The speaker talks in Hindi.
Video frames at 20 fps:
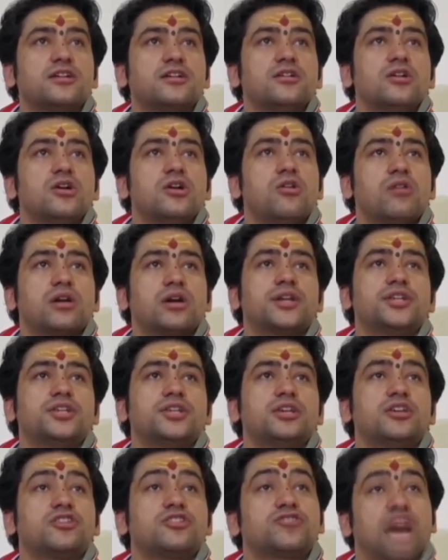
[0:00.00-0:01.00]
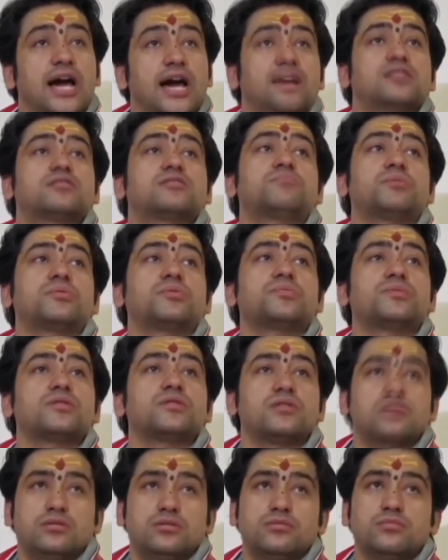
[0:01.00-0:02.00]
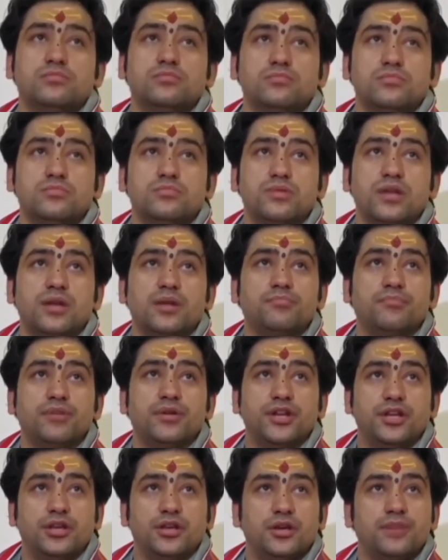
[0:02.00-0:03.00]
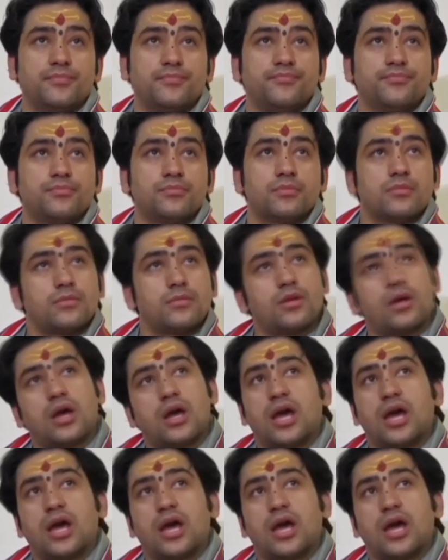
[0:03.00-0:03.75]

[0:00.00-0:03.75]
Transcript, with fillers: एंड ऐसा भी माना जाता है कि उनकी डायरेक्ट कनेक्शन गॉड से भी है